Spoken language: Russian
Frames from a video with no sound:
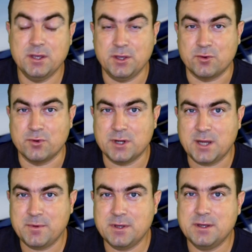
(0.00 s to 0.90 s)
и
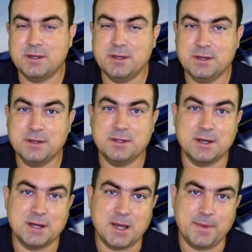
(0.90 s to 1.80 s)
руками, и
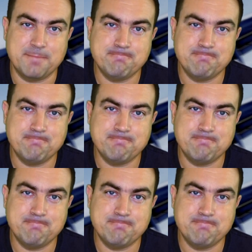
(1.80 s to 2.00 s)
ногами.